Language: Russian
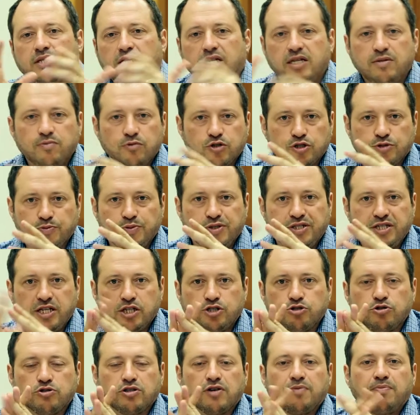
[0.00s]
или может быть
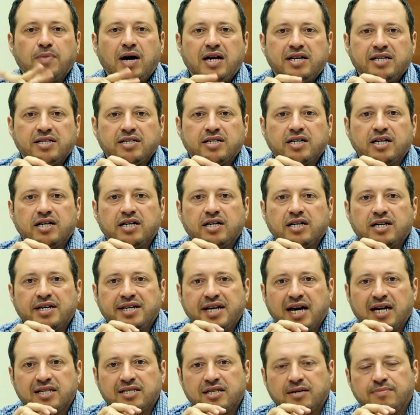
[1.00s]
есть что-то маленькое
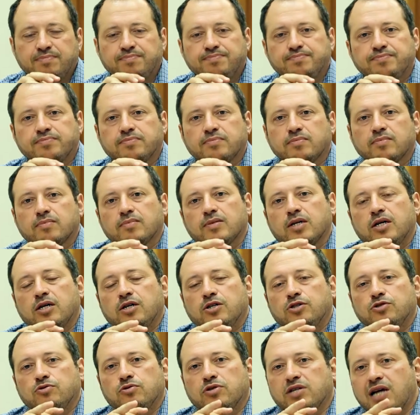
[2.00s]
рядом.
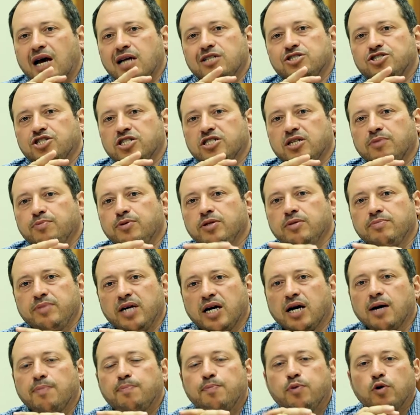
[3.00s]
Но раньше это был
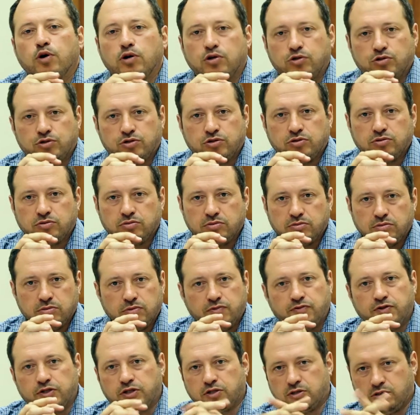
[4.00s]
мегаполис,
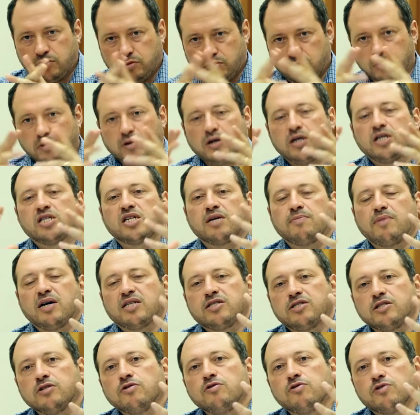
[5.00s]
вот,
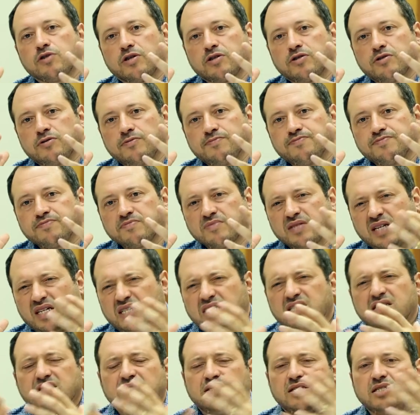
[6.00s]
громадный город,
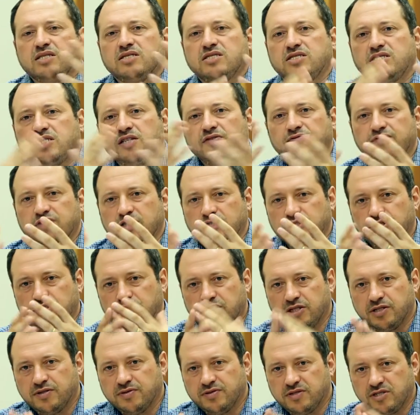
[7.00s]

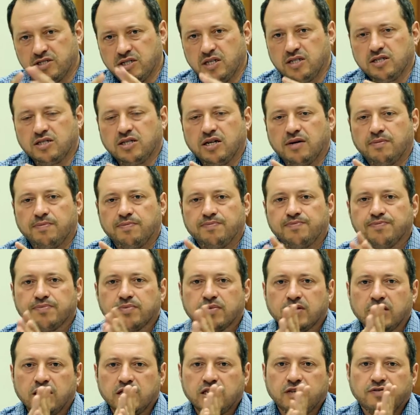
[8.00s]
интенсивнейший. Центром
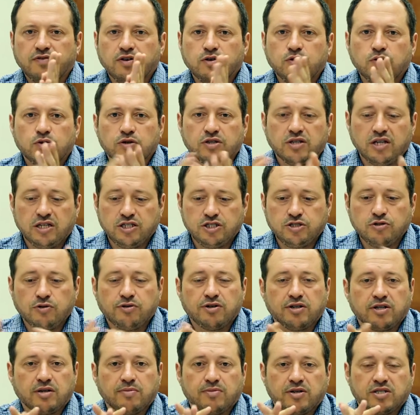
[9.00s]
этого города,
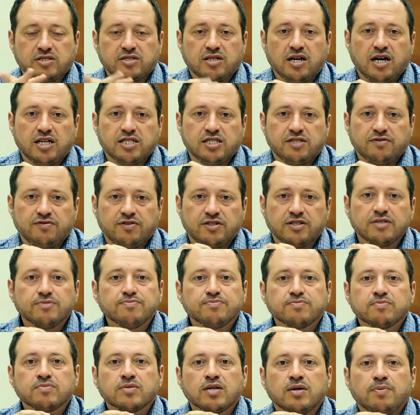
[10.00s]
история нам рассказывает,
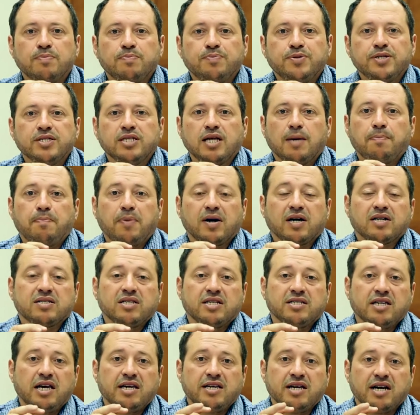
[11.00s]
было
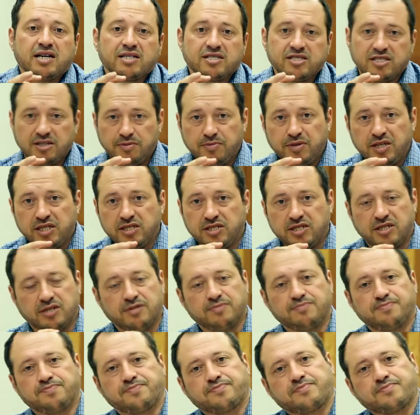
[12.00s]
поклонение Артемиде,